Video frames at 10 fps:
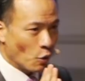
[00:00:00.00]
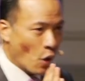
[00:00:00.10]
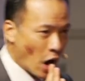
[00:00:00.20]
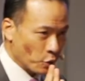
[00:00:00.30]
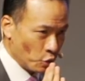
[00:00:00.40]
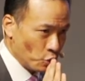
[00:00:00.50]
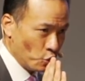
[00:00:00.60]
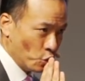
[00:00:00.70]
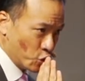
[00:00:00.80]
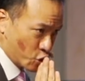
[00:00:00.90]
话语
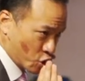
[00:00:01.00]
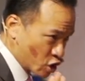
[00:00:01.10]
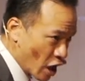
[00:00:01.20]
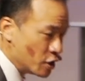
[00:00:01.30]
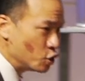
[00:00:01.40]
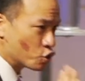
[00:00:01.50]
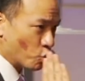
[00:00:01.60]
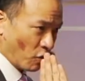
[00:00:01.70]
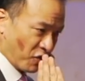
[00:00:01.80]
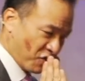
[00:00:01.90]
与神
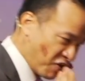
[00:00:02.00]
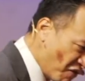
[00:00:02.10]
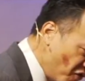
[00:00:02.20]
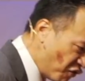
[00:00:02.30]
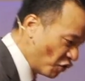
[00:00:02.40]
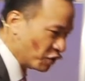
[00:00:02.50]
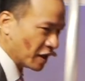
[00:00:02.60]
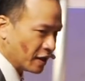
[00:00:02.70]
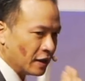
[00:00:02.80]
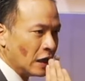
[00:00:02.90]
所吩咐
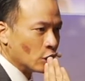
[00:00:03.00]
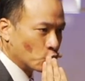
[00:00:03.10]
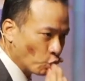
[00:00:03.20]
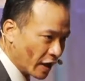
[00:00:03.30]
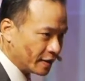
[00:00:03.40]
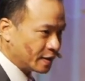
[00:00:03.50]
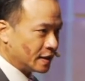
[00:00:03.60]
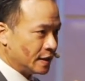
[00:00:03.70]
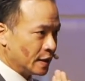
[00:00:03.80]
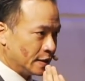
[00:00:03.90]
的对齐的